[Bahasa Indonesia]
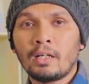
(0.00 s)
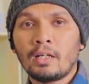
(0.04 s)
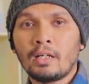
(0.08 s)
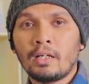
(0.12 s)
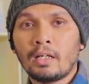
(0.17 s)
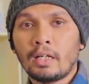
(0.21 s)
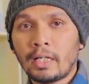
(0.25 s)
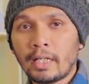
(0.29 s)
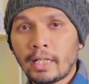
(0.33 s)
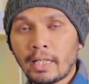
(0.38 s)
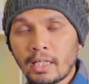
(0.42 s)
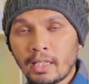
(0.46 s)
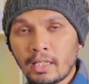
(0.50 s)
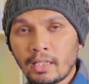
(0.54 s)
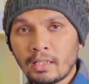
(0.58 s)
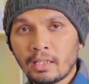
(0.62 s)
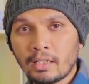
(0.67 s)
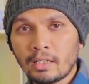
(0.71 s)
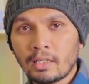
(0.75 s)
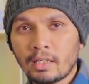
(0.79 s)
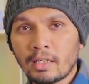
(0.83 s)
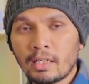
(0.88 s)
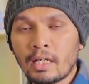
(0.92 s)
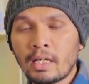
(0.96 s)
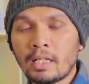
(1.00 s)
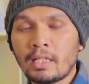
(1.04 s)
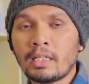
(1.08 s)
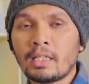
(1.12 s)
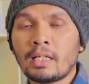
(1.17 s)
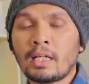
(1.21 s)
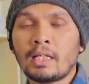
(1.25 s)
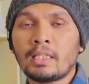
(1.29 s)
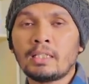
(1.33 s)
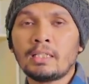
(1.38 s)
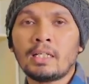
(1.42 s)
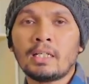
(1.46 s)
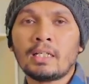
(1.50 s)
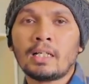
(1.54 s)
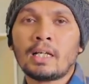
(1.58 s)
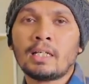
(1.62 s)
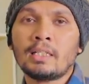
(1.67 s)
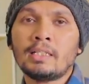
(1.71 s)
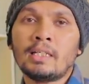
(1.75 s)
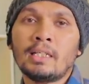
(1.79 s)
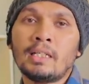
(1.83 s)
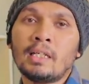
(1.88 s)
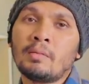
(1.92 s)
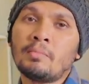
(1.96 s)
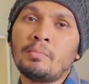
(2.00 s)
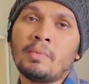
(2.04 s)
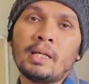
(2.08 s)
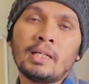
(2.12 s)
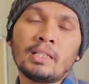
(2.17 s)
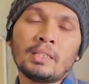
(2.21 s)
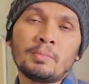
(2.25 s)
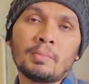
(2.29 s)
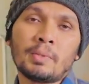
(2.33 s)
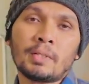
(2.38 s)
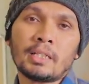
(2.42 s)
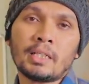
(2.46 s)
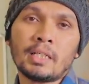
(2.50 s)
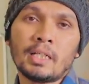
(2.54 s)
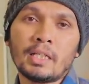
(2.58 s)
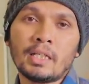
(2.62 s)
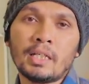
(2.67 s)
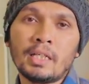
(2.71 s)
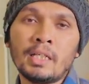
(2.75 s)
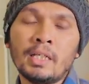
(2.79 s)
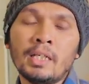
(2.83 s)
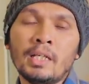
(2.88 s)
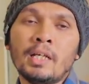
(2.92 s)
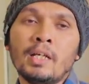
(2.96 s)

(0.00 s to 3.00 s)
link dari kajian-kajian yang baik seperti ini